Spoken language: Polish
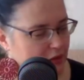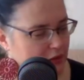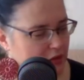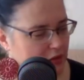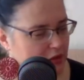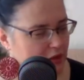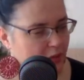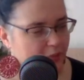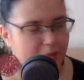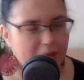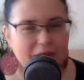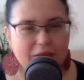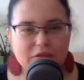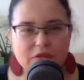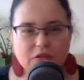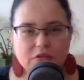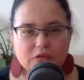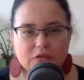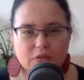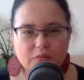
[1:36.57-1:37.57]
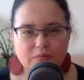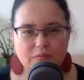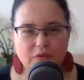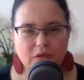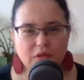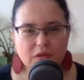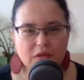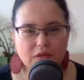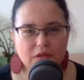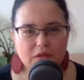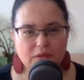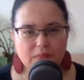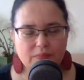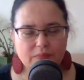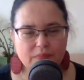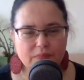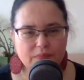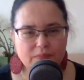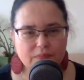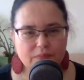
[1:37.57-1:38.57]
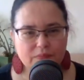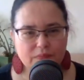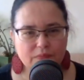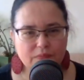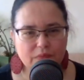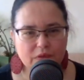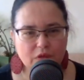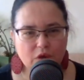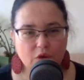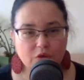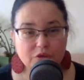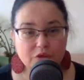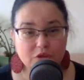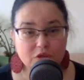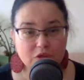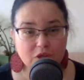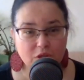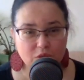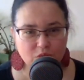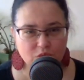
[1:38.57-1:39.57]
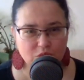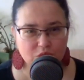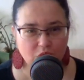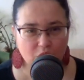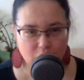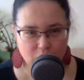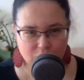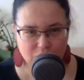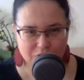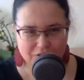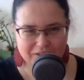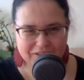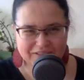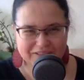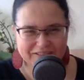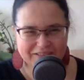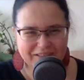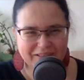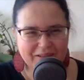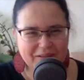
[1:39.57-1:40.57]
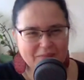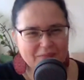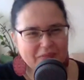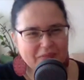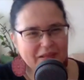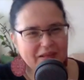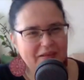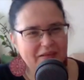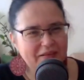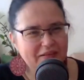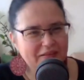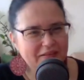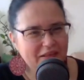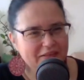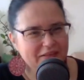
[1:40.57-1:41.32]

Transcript: Ja bardzo sobie mm, ostrzę już oczy na